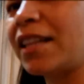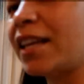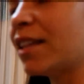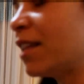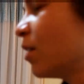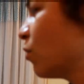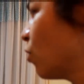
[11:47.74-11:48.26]

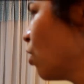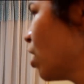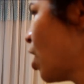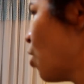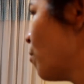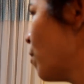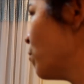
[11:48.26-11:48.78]
tentando
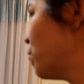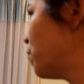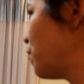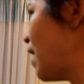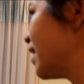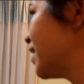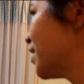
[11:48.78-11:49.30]
colocar uma
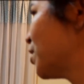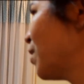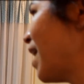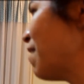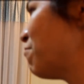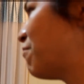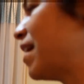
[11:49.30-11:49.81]
almofada, que eu
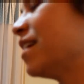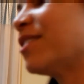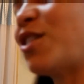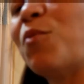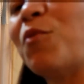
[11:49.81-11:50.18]
lavei as